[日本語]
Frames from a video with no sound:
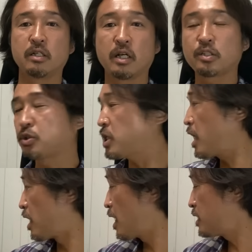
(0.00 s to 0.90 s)
えそし
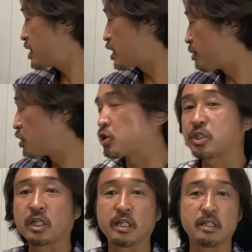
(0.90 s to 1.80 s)
て、え1冊目の書
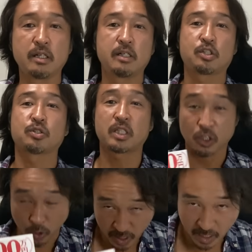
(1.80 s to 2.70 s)
籍、
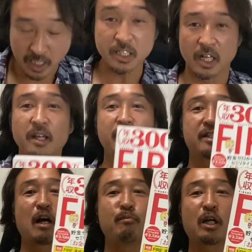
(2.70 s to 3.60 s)
書籍ですね。
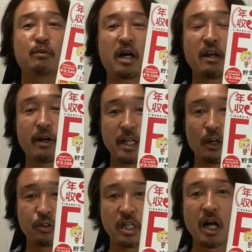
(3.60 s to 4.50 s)
300万円ファイヤー。
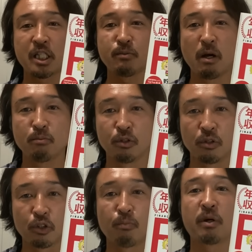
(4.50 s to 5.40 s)
こちら8万
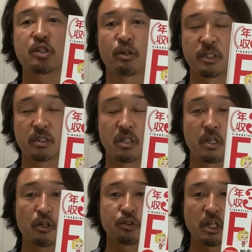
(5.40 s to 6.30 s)
部突破しております。
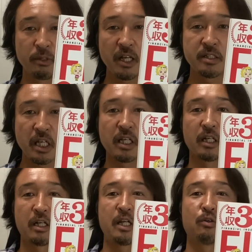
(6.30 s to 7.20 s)
こちらもね、ぜひ
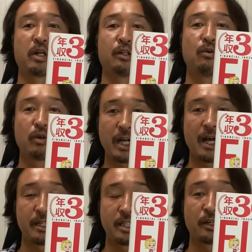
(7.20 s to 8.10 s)
概要欄の方か
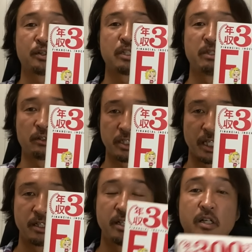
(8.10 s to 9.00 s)
らチェックしてみてください。